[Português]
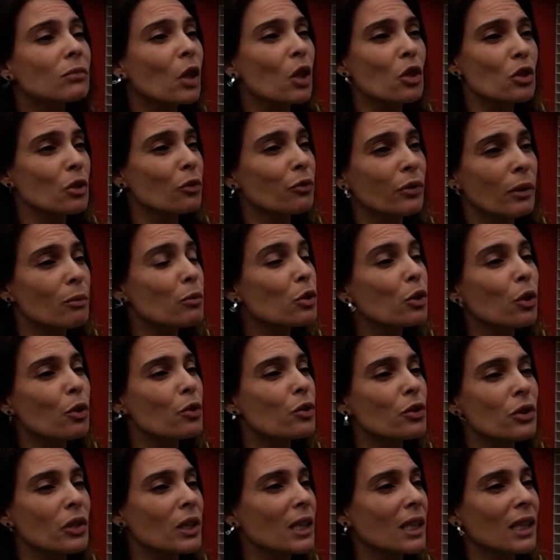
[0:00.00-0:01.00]
nós não vamos
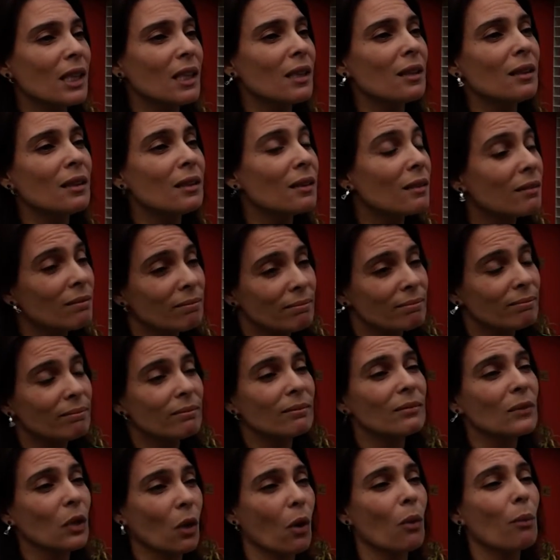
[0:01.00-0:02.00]
conseguir.
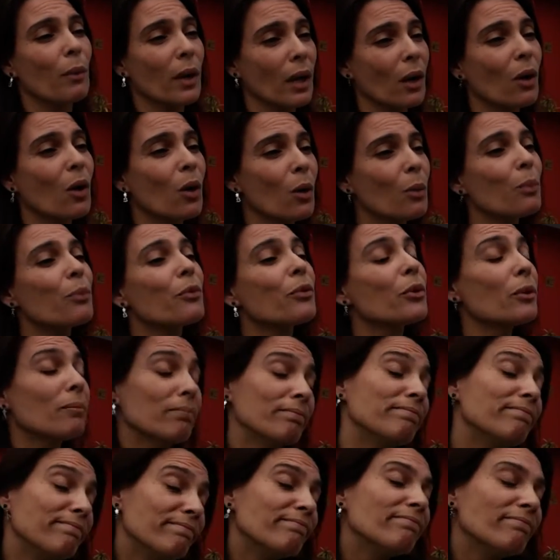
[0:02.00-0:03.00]
Um pouco é irreal, um
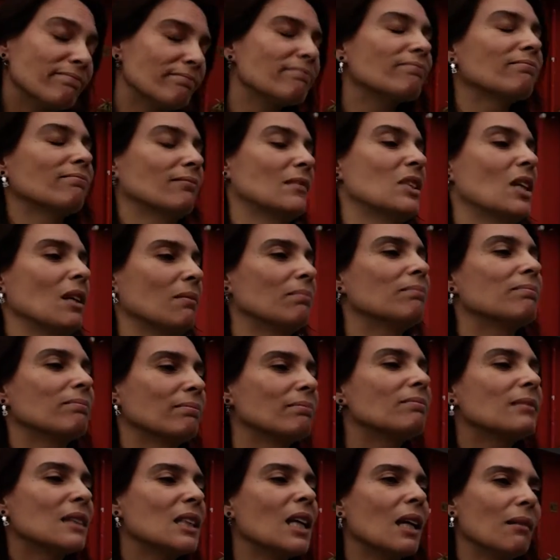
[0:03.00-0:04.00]
pouco irreal. Sim,
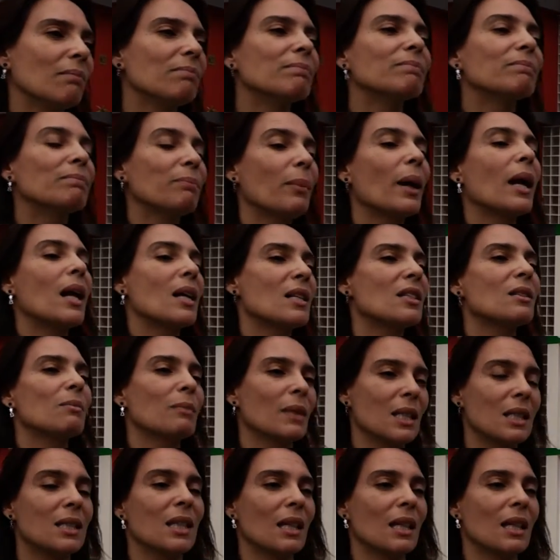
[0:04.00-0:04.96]
sim parece-me que